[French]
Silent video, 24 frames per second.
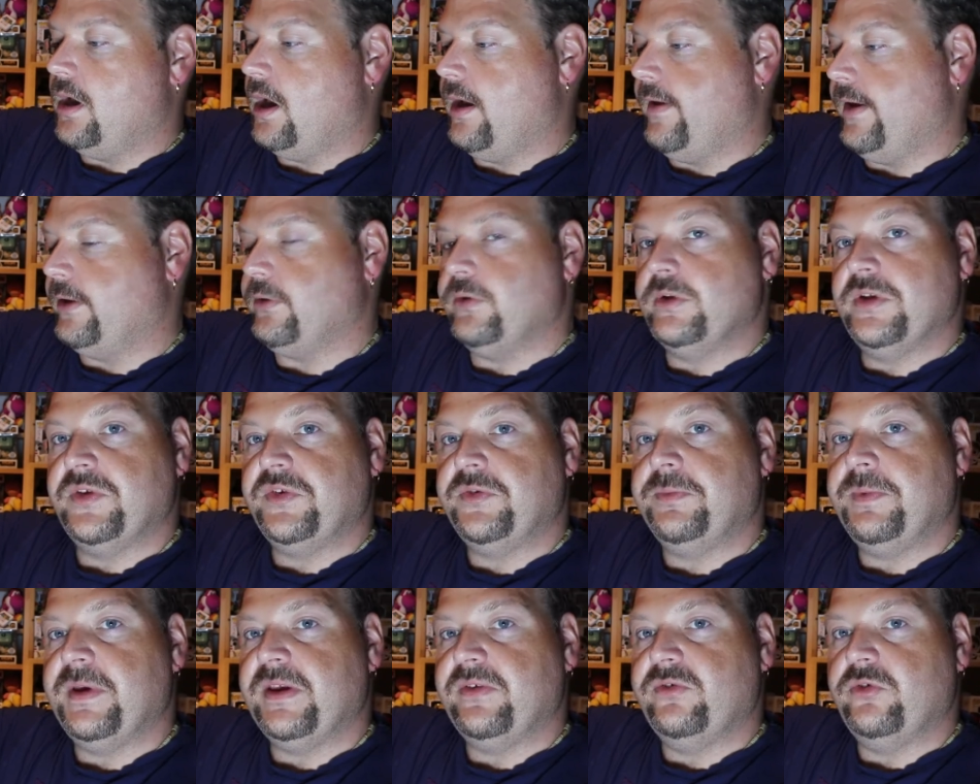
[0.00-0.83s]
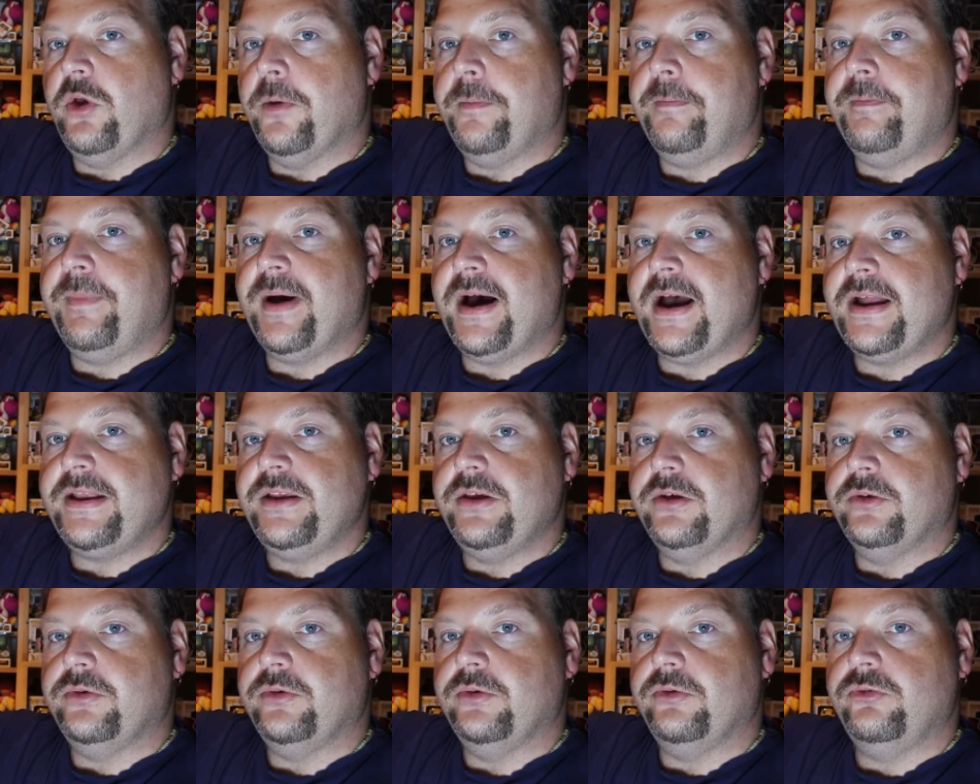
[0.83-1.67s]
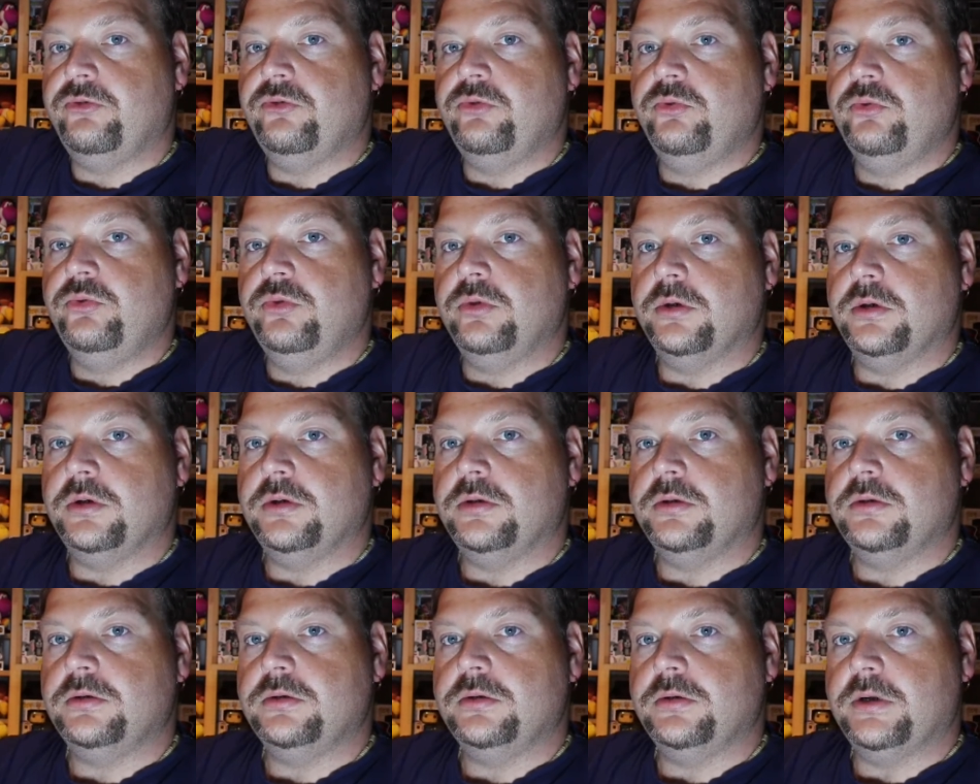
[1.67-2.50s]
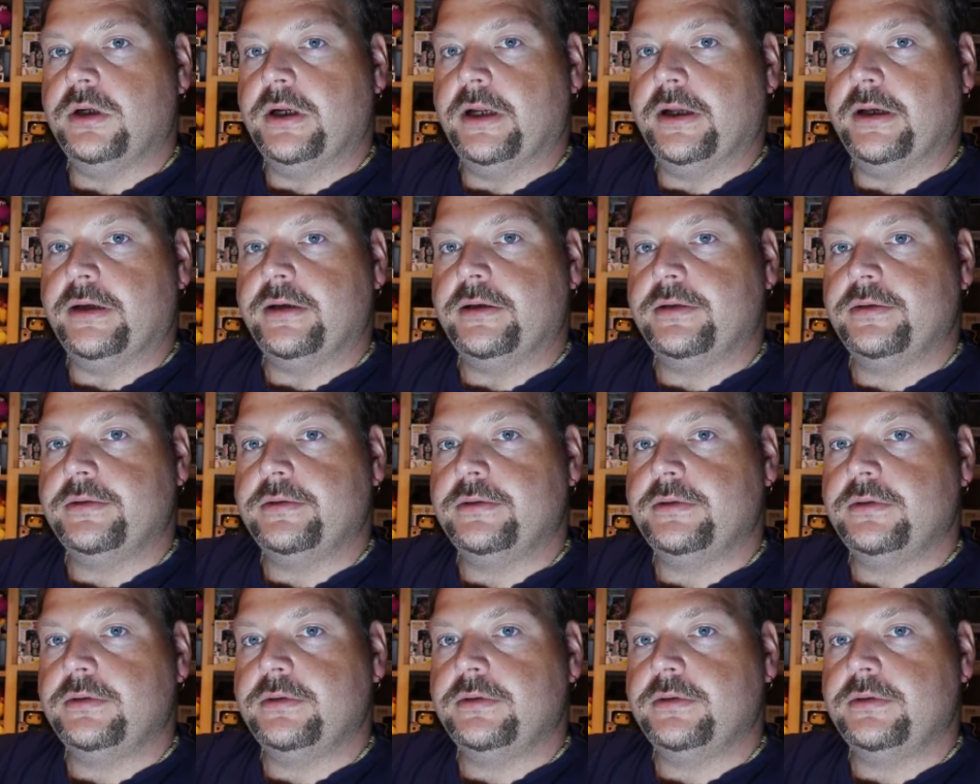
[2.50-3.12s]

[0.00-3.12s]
Avec une espèce de pagne dessous, euh, voilà.